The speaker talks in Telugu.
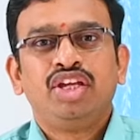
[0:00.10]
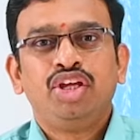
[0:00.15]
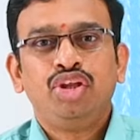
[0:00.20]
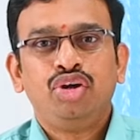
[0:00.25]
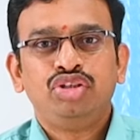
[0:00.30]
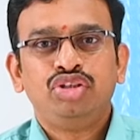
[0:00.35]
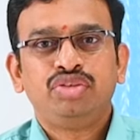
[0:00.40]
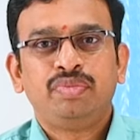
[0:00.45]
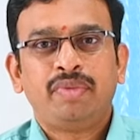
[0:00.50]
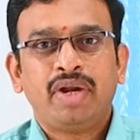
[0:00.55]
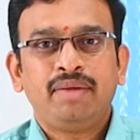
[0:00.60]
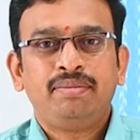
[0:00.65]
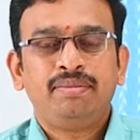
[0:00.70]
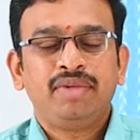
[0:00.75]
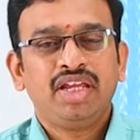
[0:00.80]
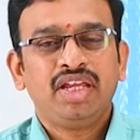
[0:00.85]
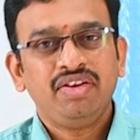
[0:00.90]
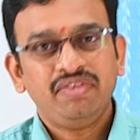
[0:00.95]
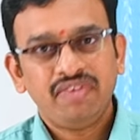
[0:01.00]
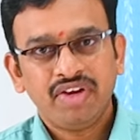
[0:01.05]
ఈరోజు మనం
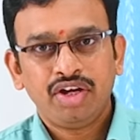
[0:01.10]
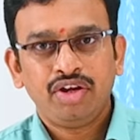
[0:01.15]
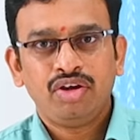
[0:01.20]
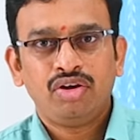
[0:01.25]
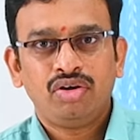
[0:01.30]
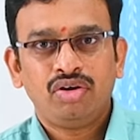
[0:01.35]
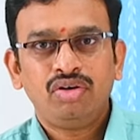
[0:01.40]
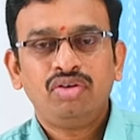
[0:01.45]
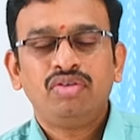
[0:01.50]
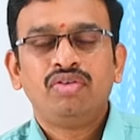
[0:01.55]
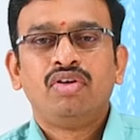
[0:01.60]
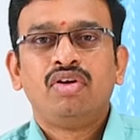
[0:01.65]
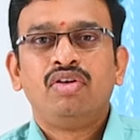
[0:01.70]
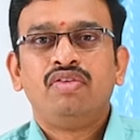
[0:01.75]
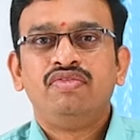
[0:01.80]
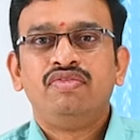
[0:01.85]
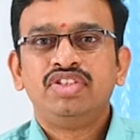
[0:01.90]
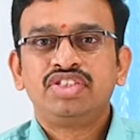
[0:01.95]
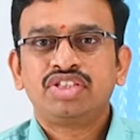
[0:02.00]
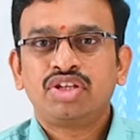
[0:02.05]
ఈ వీడియోలో
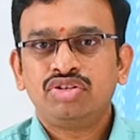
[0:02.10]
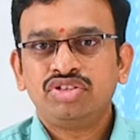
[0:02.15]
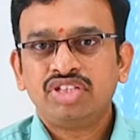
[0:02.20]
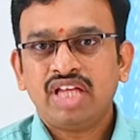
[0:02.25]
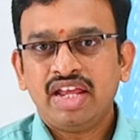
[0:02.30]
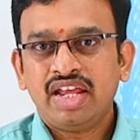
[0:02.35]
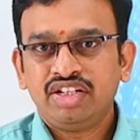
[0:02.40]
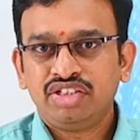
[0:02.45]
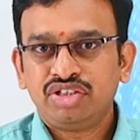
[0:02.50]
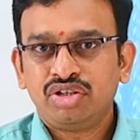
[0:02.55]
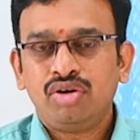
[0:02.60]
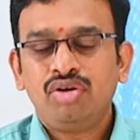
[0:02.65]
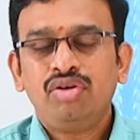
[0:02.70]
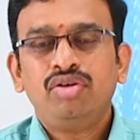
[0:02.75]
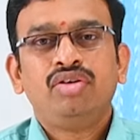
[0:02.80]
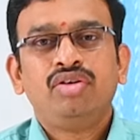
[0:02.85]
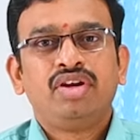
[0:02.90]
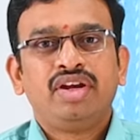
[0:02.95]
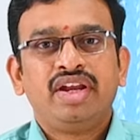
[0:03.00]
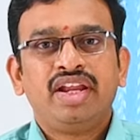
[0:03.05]
విస్కో శారీస్లో
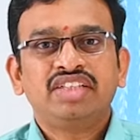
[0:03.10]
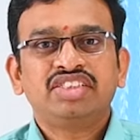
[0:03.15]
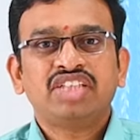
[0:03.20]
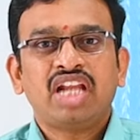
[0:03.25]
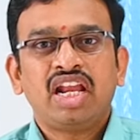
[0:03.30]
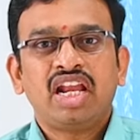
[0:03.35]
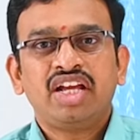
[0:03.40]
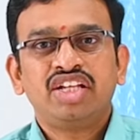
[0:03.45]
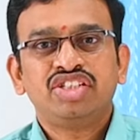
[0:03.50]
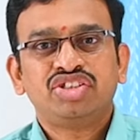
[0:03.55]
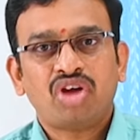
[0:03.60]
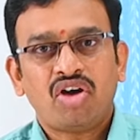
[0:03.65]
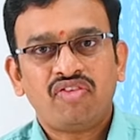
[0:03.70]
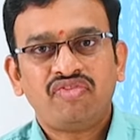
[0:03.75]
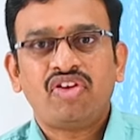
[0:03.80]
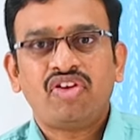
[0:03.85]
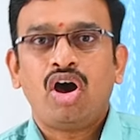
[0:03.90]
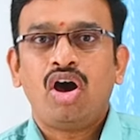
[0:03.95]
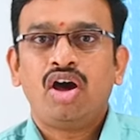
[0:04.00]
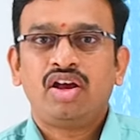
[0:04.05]
నెక్స్ట్ అలాగే
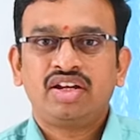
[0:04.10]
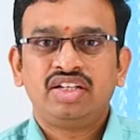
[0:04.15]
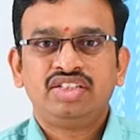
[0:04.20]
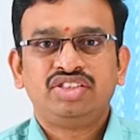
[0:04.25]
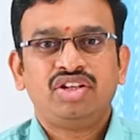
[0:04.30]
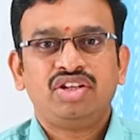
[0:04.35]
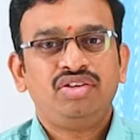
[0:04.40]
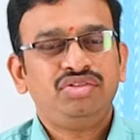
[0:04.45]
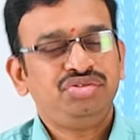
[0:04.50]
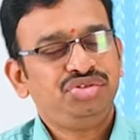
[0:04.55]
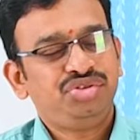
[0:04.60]
సాఫ్ట్ ఆర్గన్జాలు